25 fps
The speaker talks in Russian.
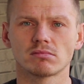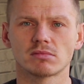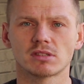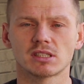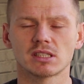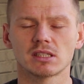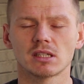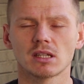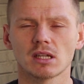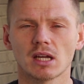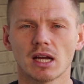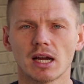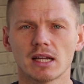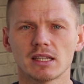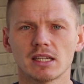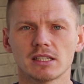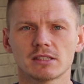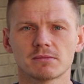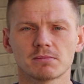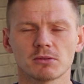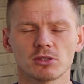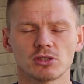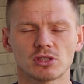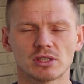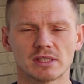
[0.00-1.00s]
ЦДК
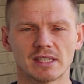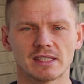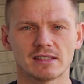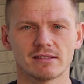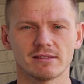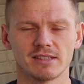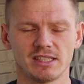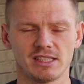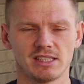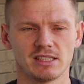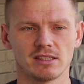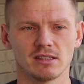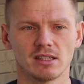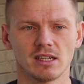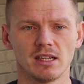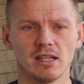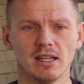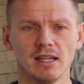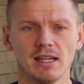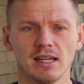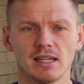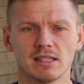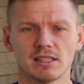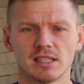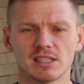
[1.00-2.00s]
нас просто отвозила.
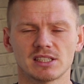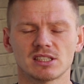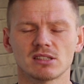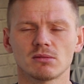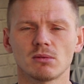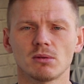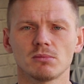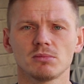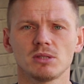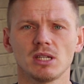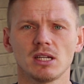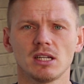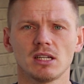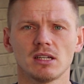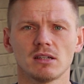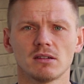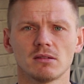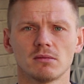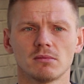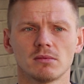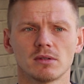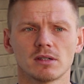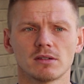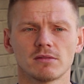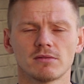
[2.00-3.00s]
На самом
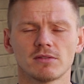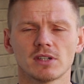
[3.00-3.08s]
деле